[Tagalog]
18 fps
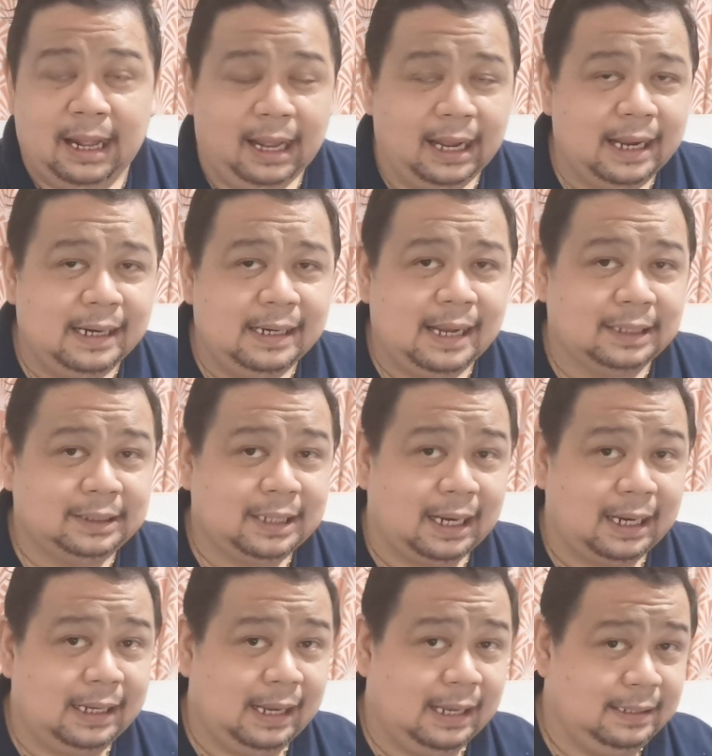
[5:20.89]
ay
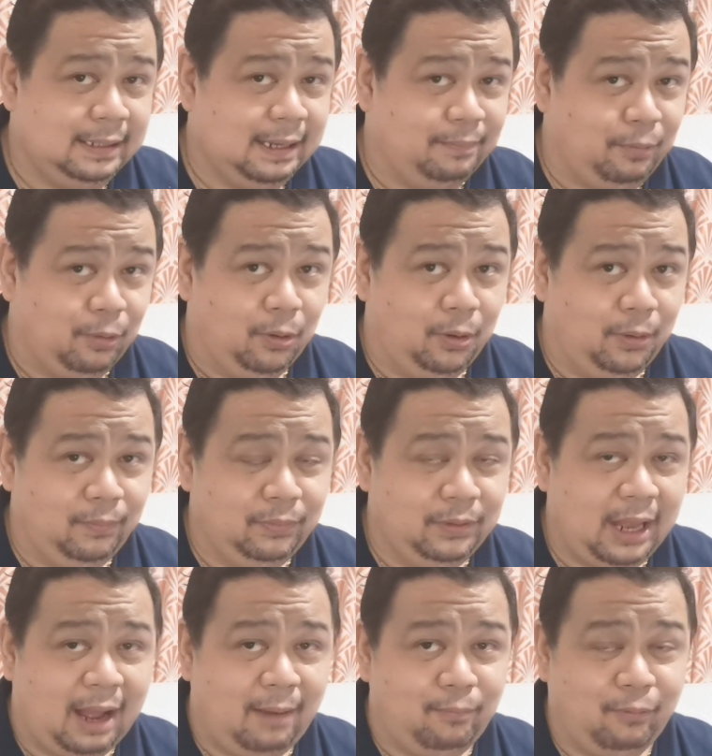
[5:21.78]
nasa Riyadh na po
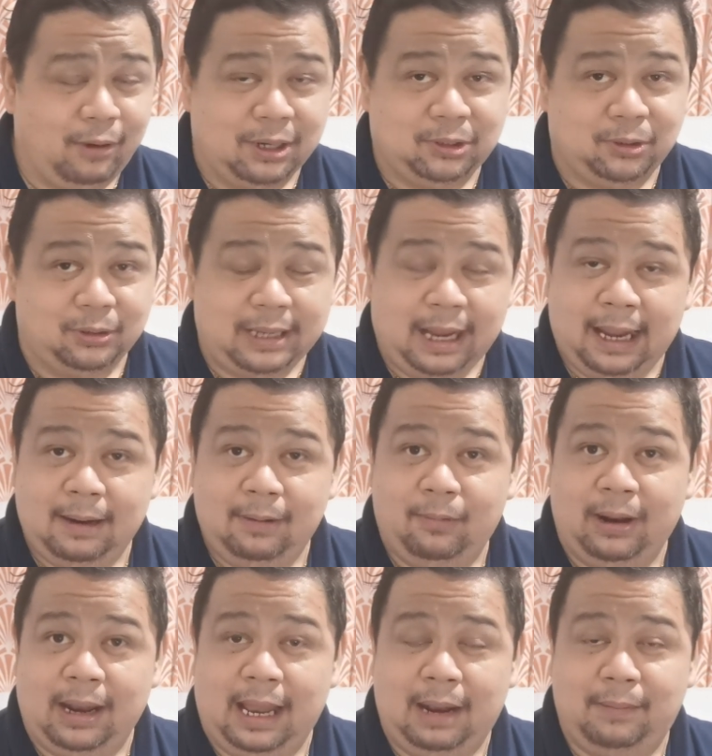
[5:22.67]
nakapwesto dahil
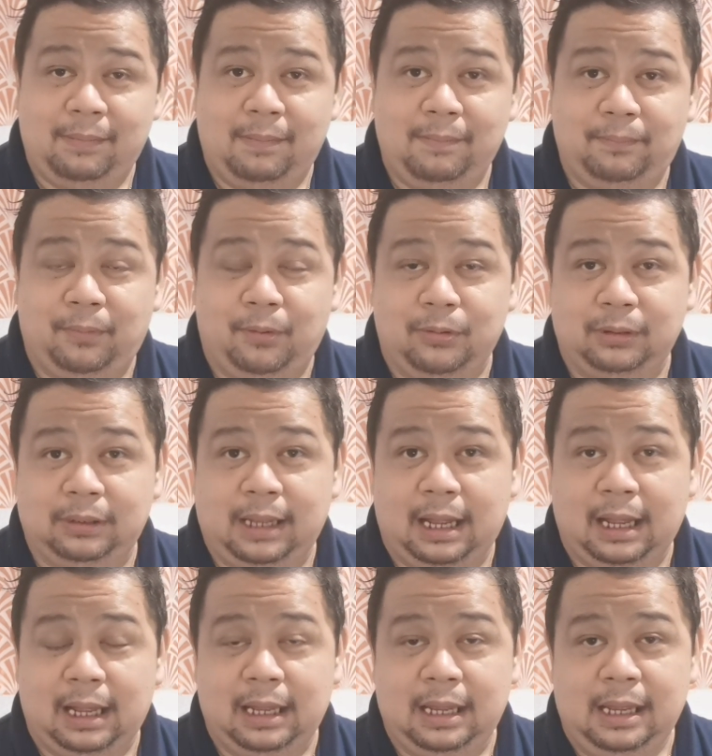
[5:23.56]
wala naman pong
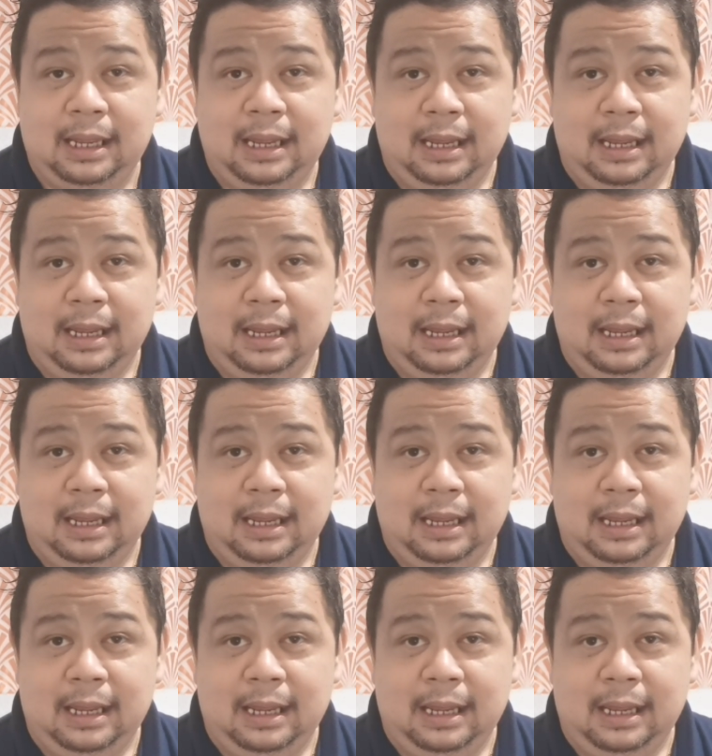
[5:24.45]
na